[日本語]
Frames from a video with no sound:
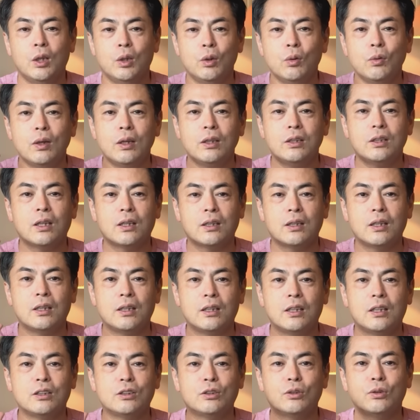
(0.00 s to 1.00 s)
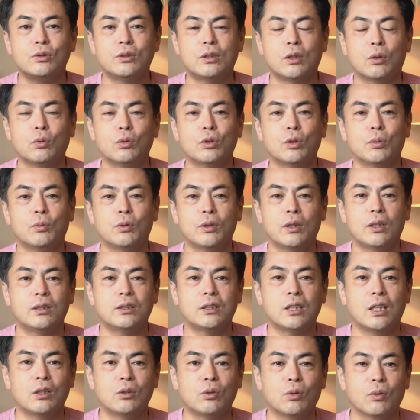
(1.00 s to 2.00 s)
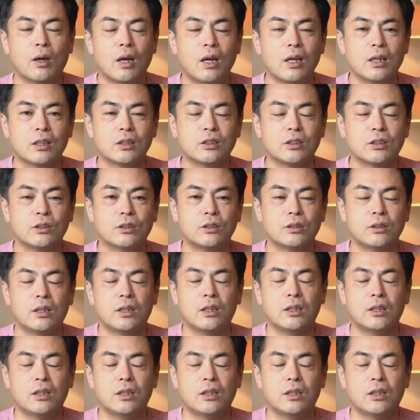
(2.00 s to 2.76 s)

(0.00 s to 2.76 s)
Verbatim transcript: よかったらね、そういったこともね、ちゃんと解決